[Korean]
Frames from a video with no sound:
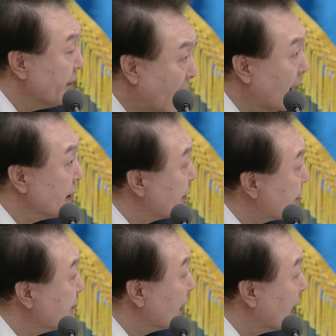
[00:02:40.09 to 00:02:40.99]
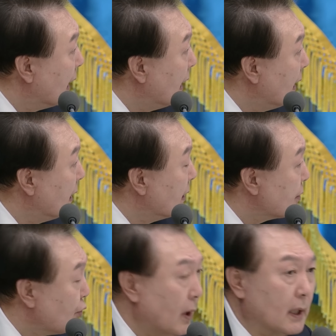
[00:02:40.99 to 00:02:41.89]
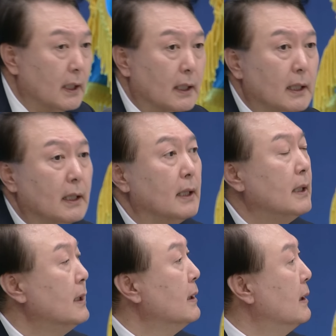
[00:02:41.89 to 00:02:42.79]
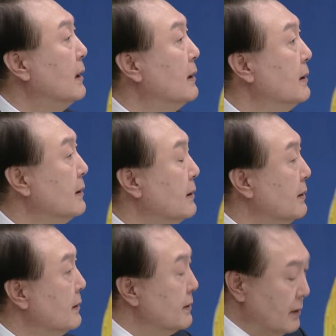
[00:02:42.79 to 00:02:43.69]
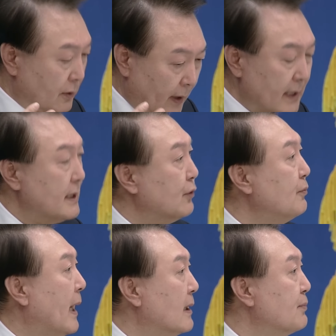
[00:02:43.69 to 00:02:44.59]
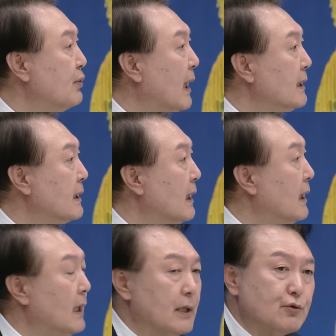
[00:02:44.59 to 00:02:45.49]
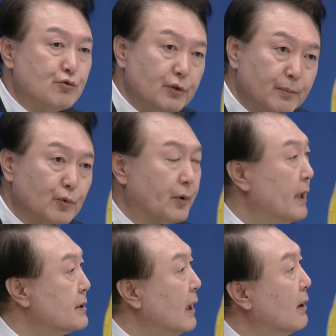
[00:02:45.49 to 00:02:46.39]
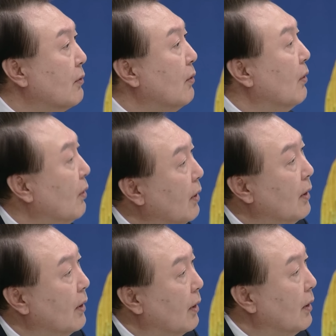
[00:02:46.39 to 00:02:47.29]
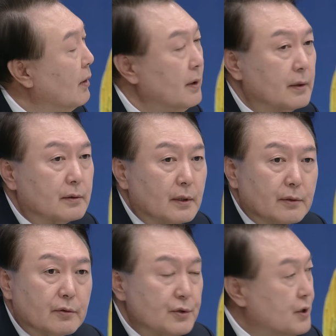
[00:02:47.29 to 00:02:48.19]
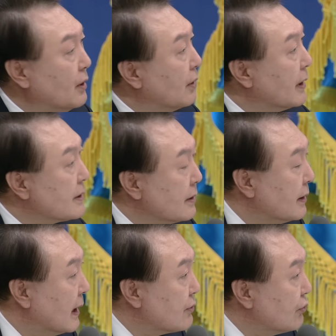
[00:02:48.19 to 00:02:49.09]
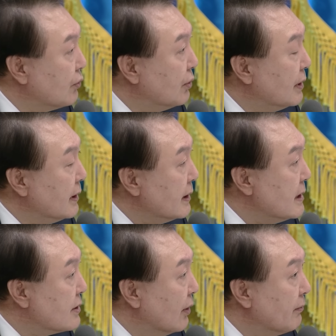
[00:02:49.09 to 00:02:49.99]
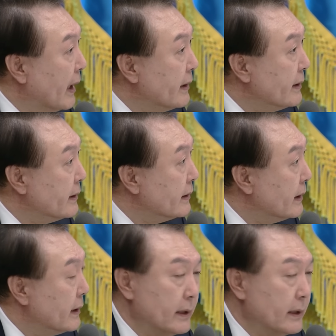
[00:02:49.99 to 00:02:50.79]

망가졌습니까? 소아과가 저 환자도 많을 뿐 아니라 아주 수입도 괜찮고 그래도 그 지역에서는 아주 인정받는